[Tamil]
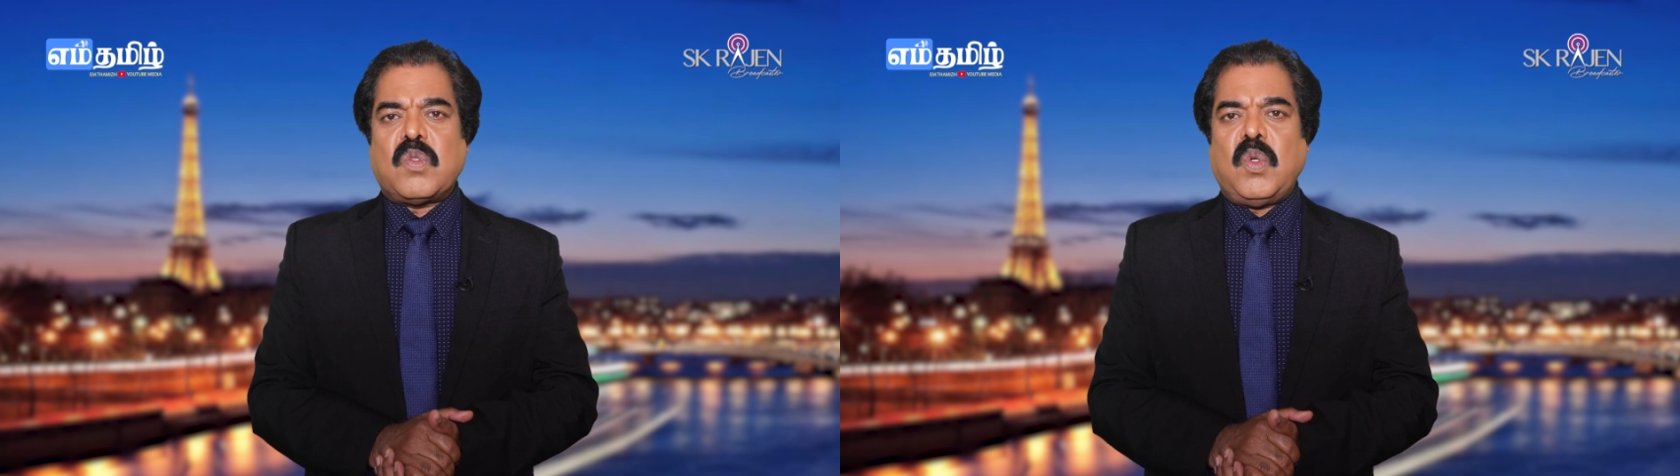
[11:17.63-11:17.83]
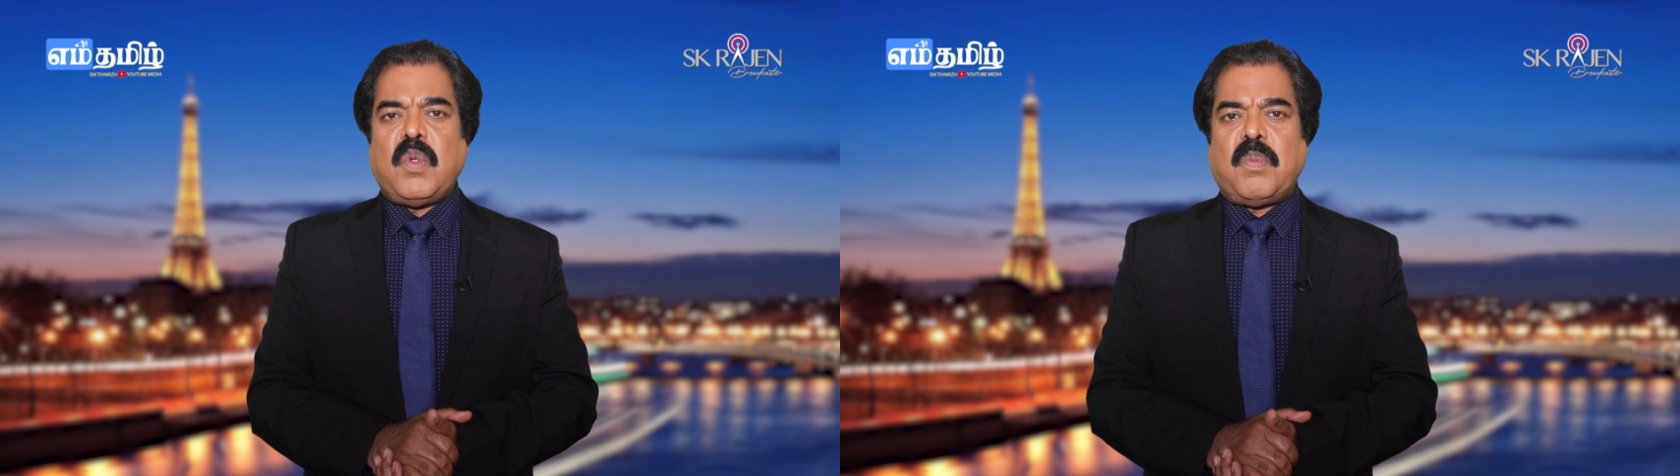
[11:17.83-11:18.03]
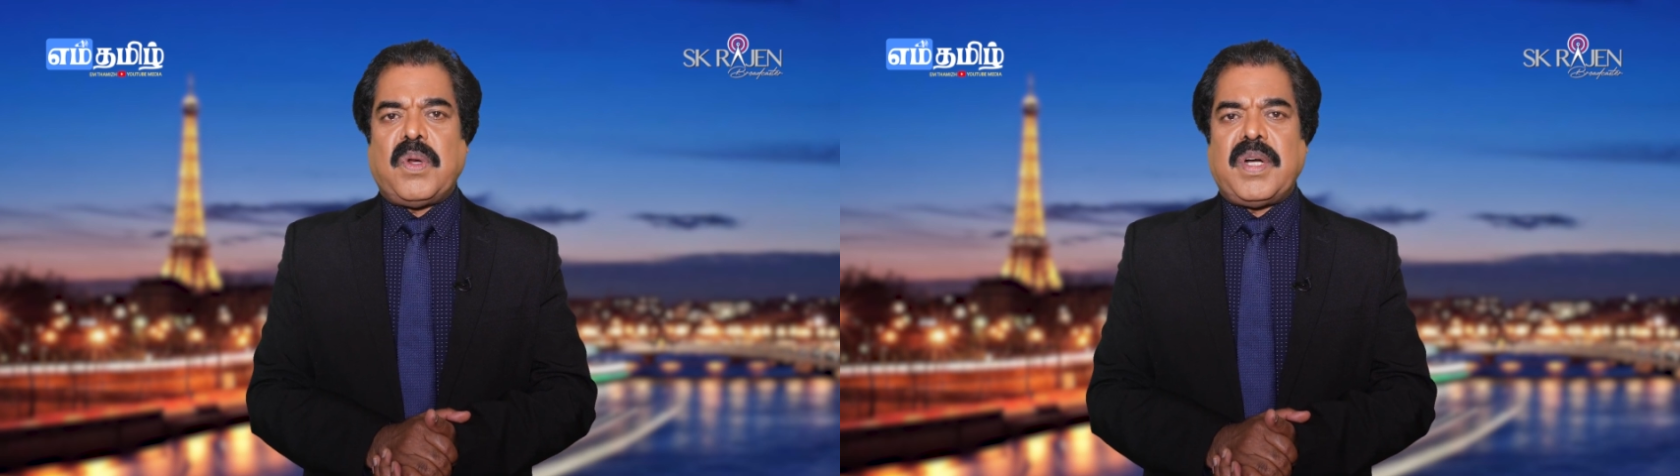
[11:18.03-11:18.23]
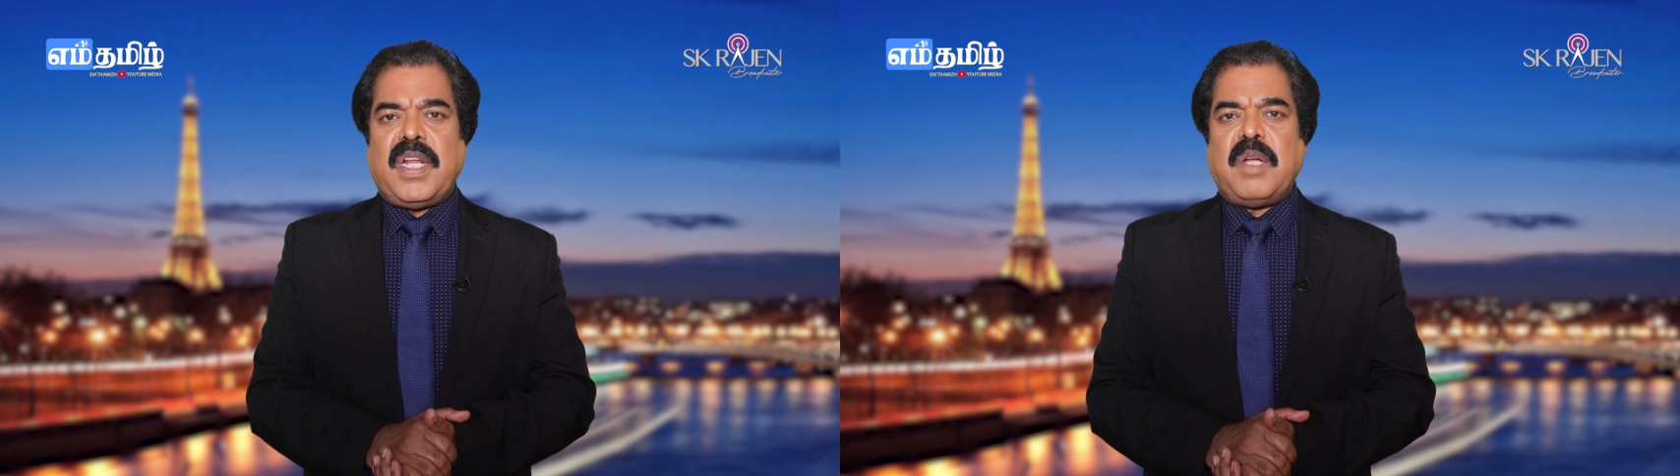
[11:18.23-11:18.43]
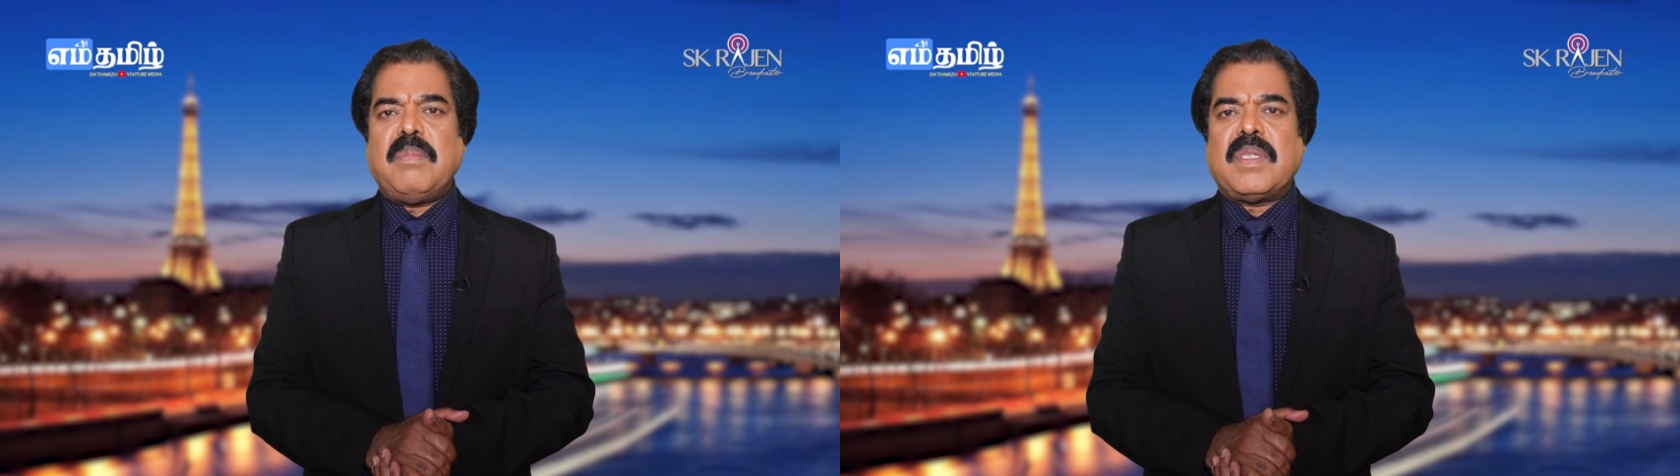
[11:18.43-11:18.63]

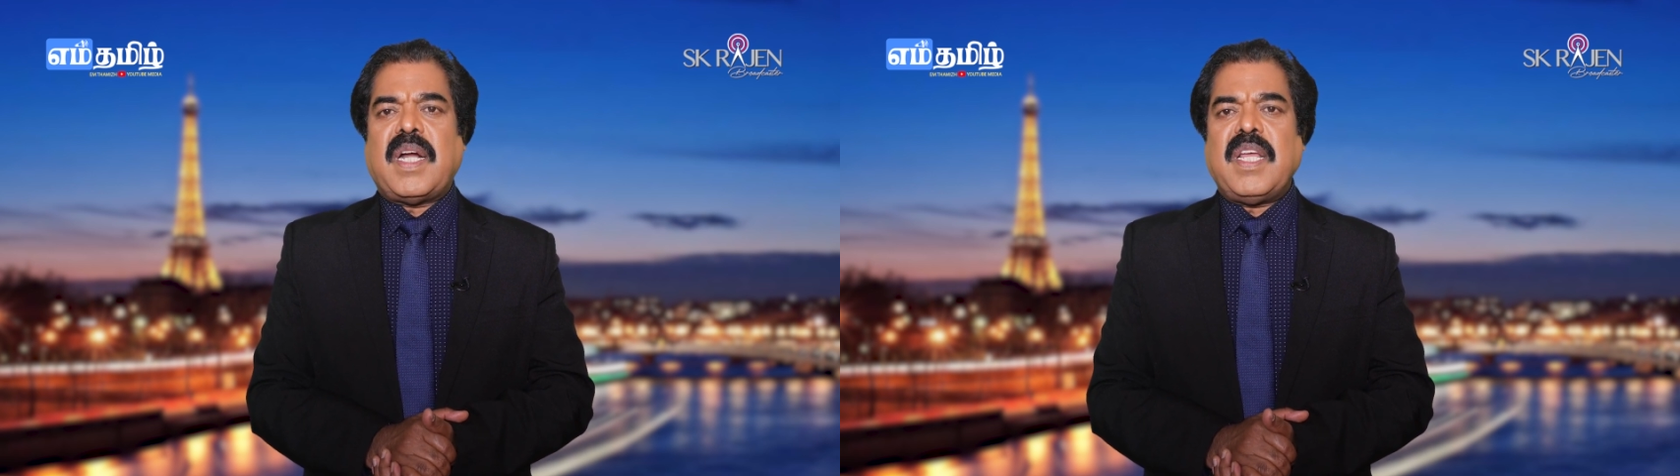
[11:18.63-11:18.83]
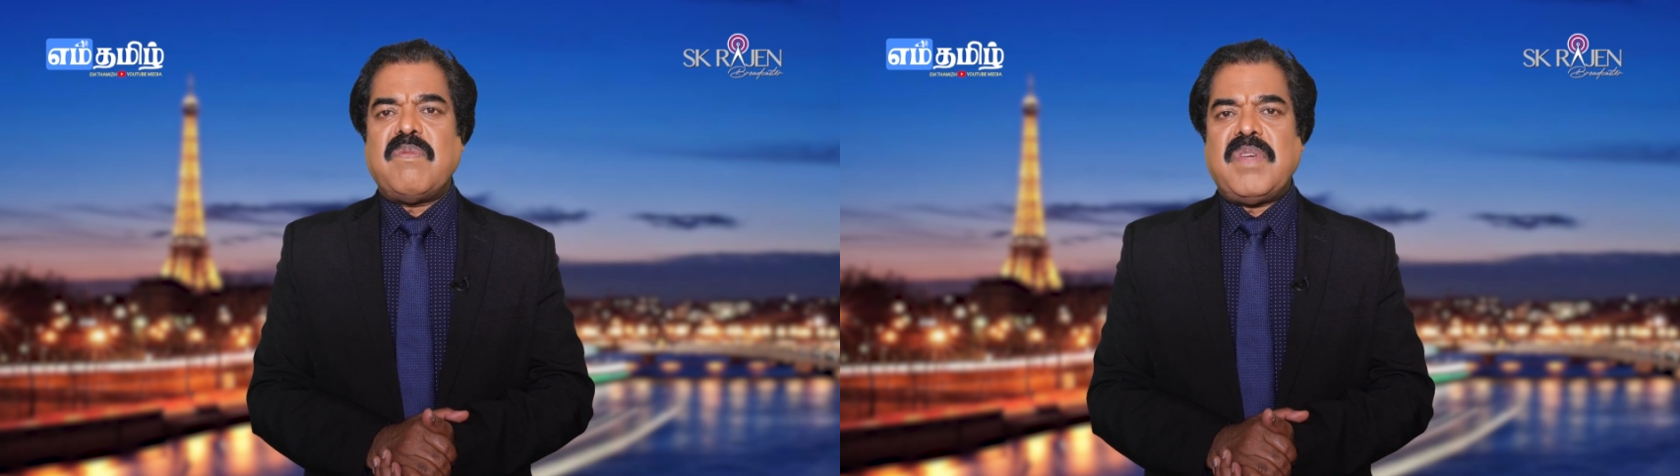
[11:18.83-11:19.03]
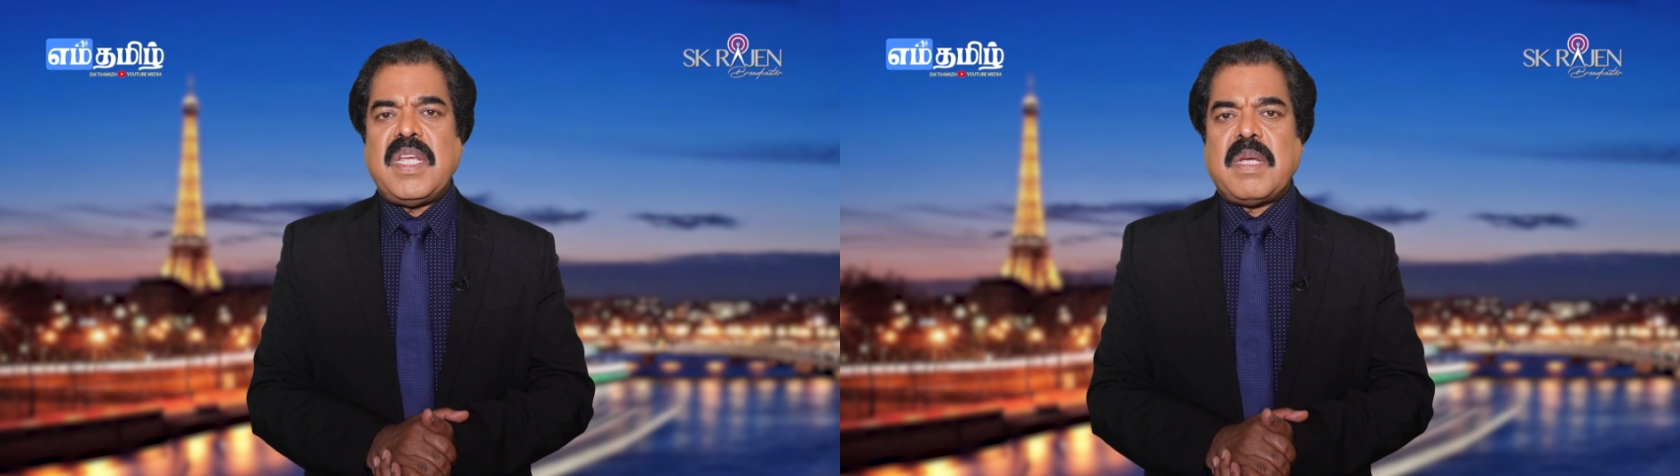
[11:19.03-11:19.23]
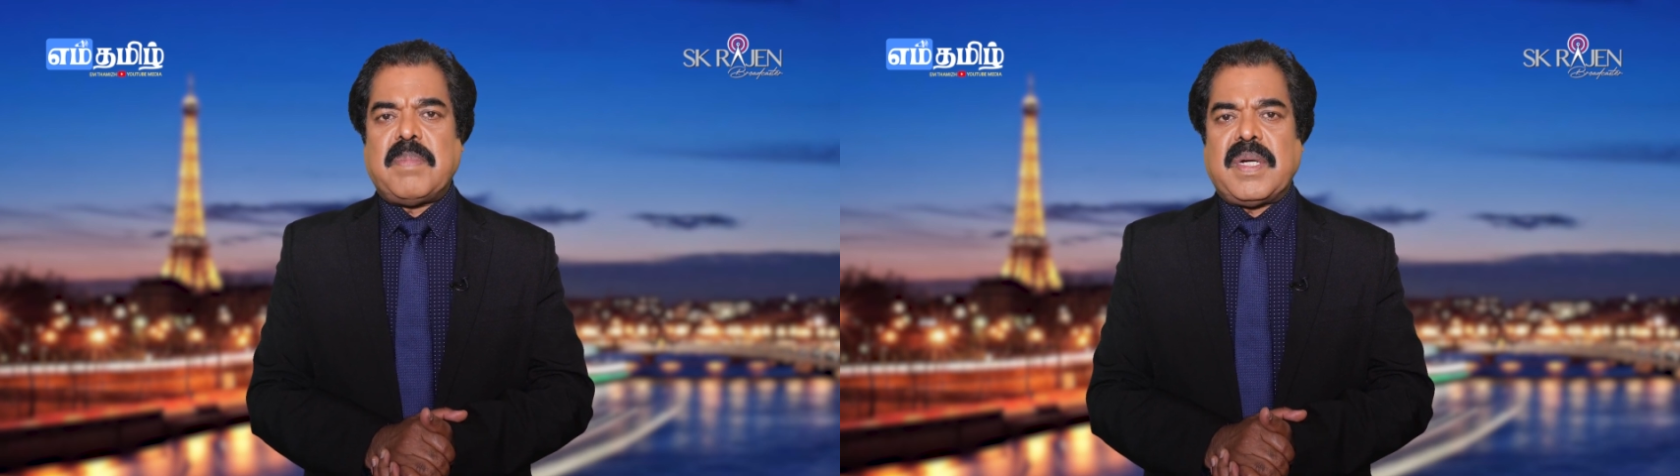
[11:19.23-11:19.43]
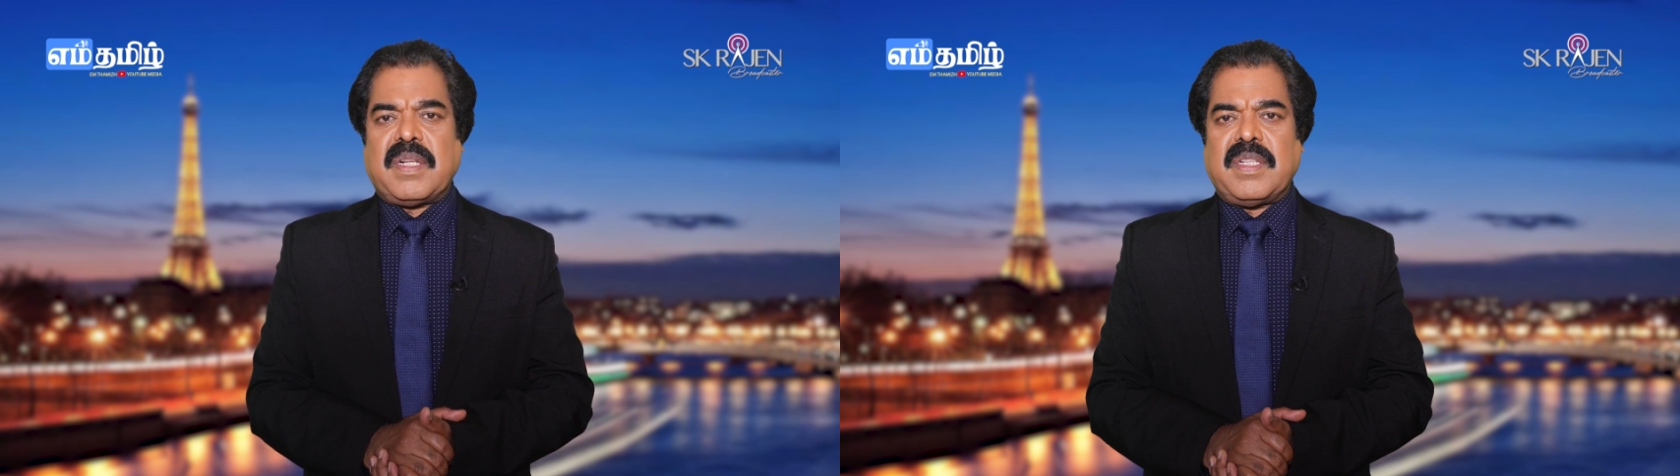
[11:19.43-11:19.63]
சுற்றுப்புறங்களிலும் தடை
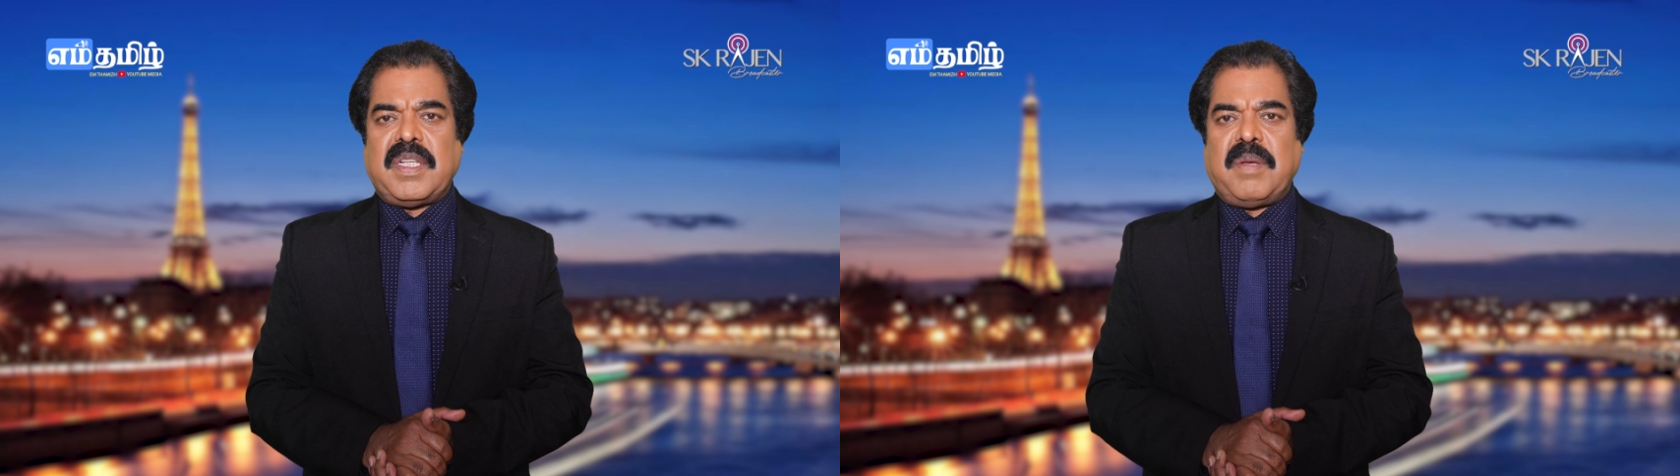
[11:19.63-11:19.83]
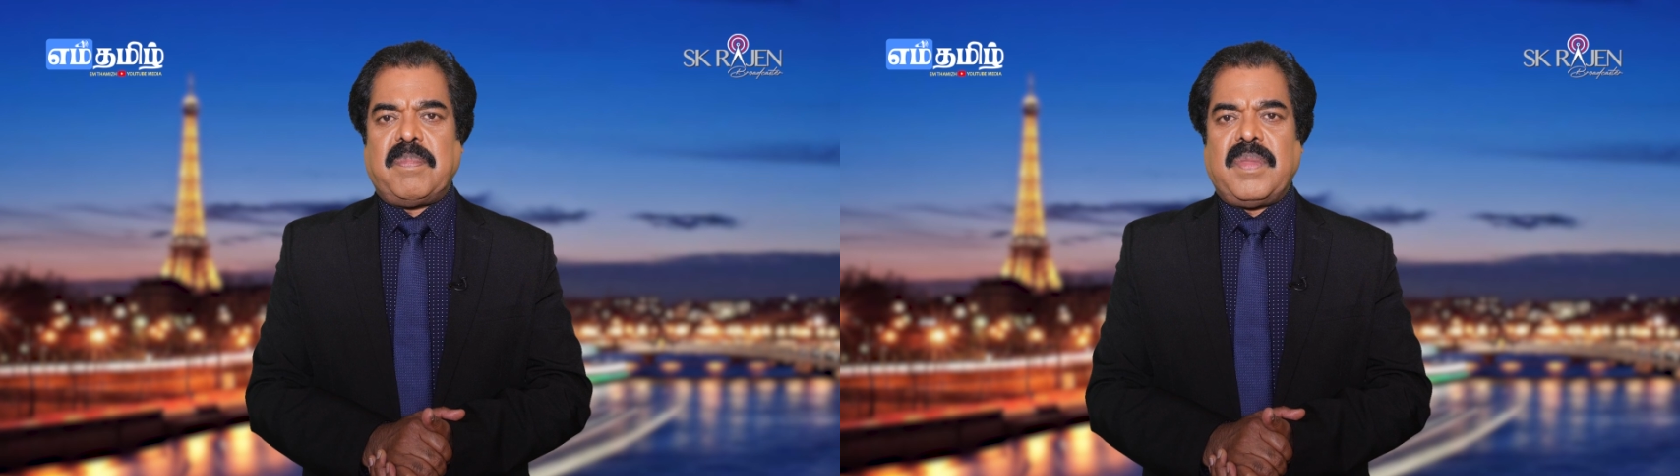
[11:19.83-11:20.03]
விதிக்கப்பட்டிருந்தது